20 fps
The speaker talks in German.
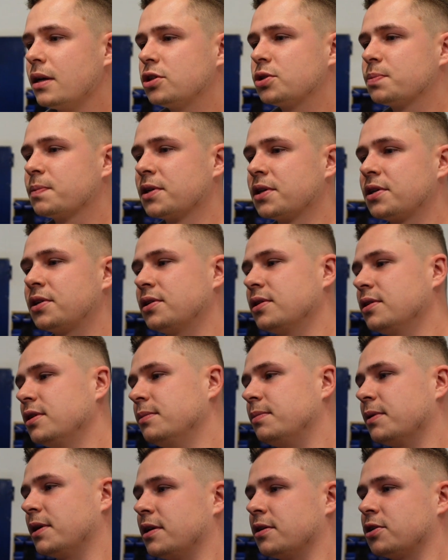sprich
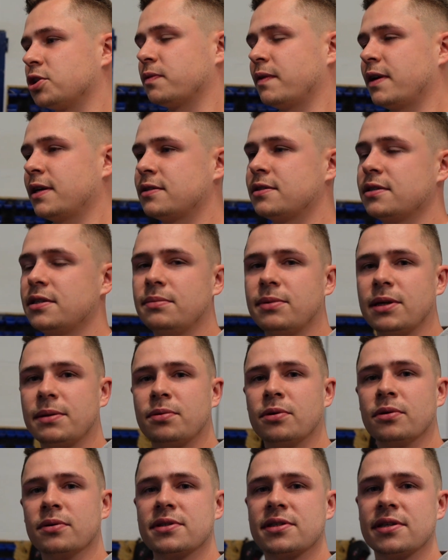eBay Schweiz,
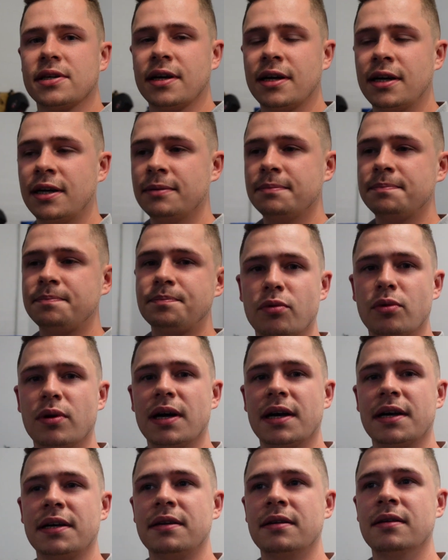eBay.ch, wo
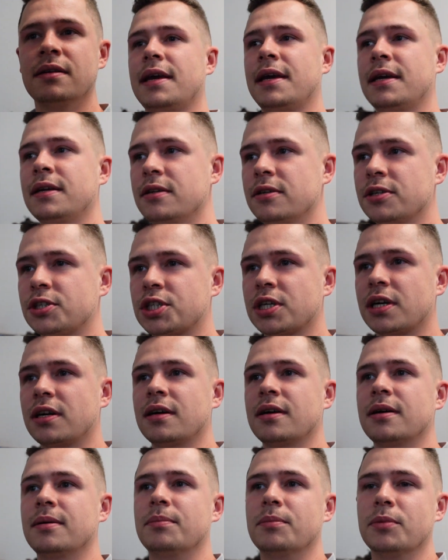ein
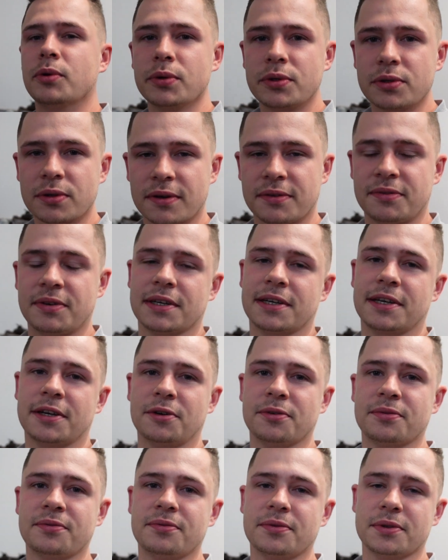englischer Motor
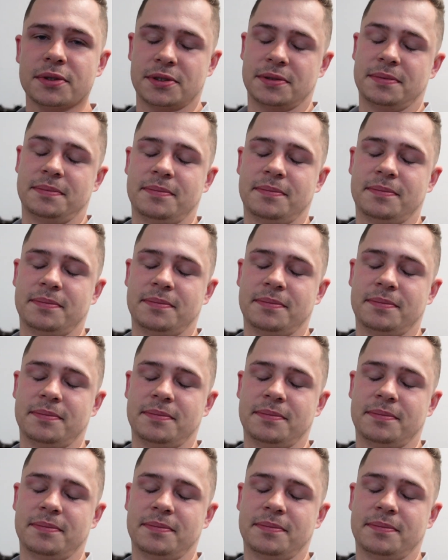verkauft wird.